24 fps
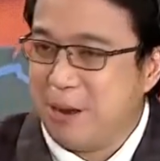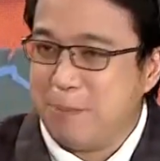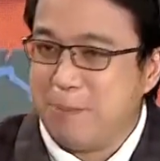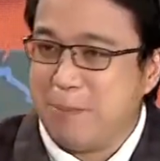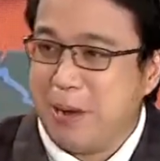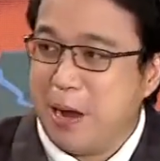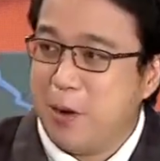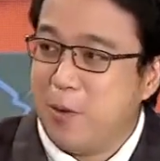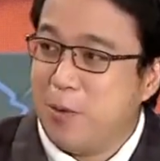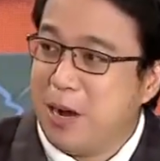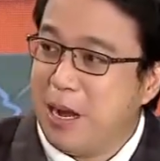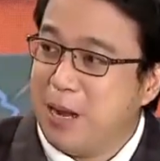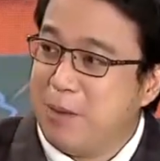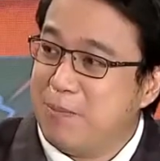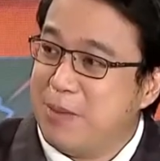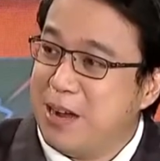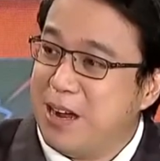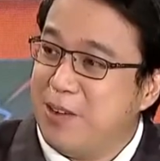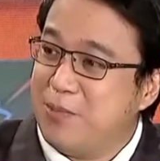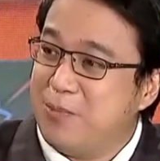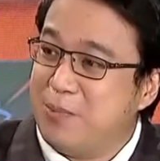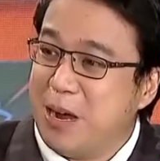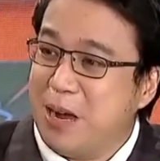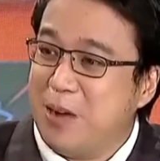Bawal
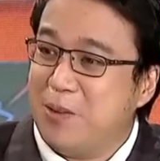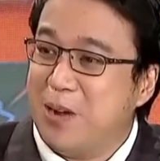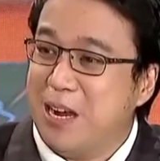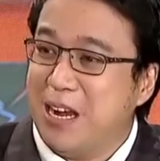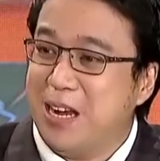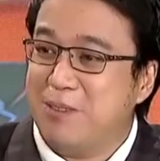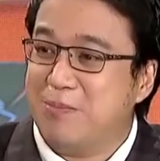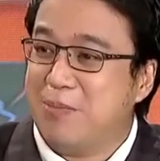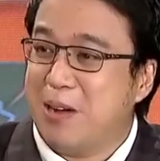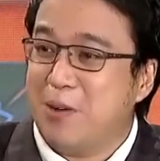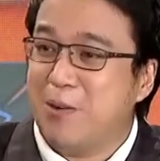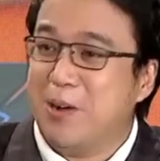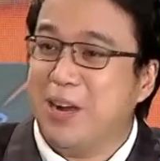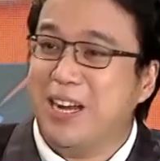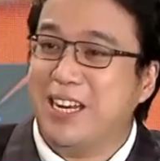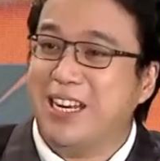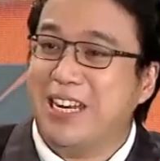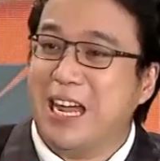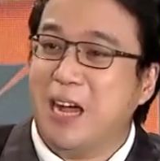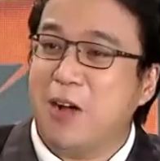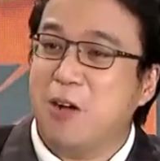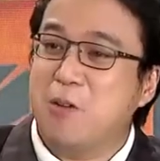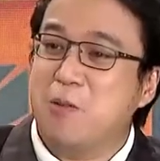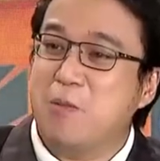ba, bawal bawal
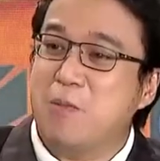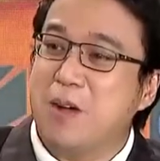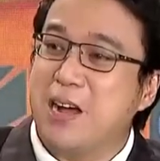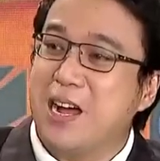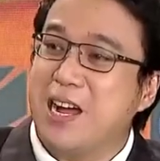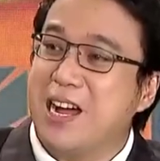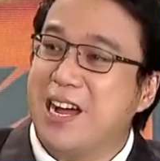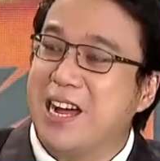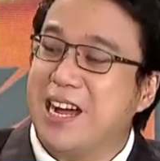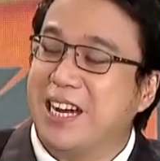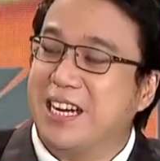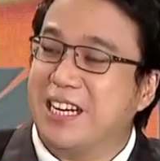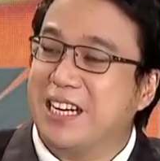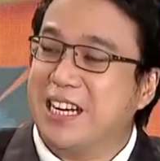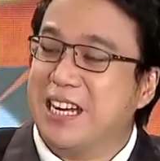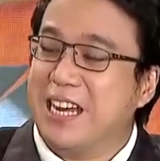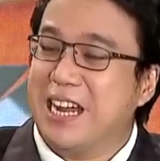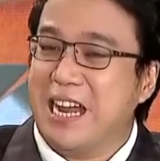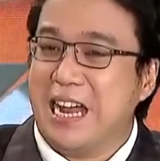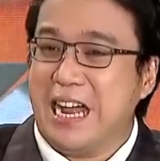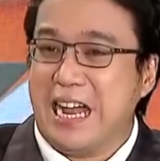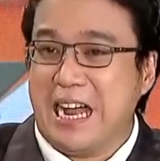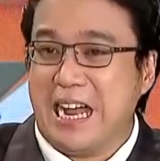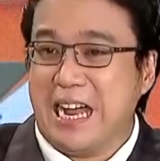daw pag
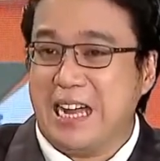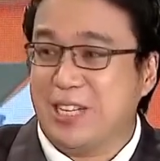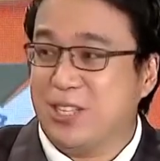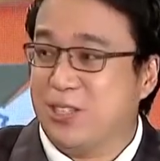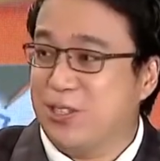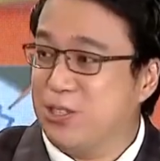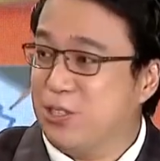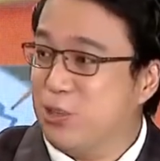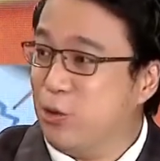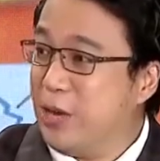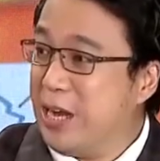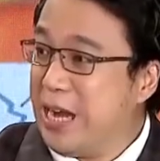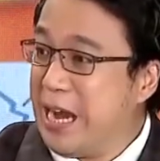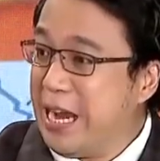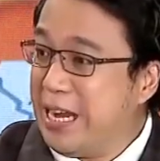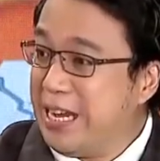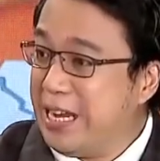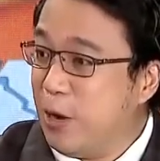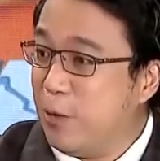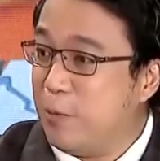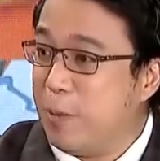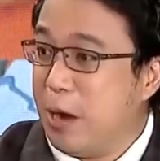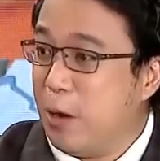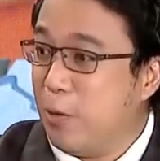uh, ah, solian
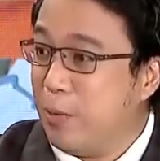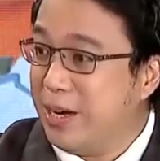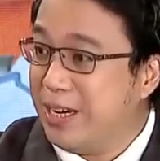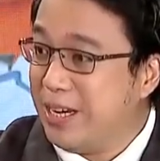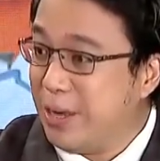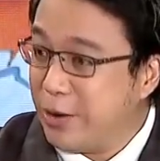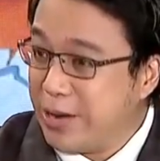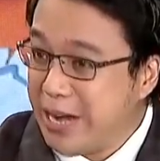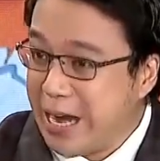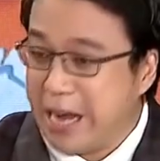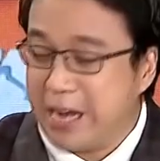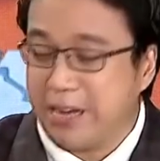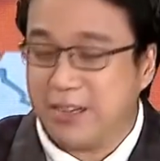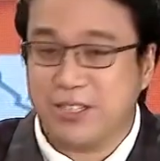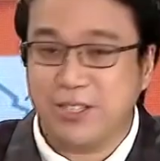daw bawal daw 'yan.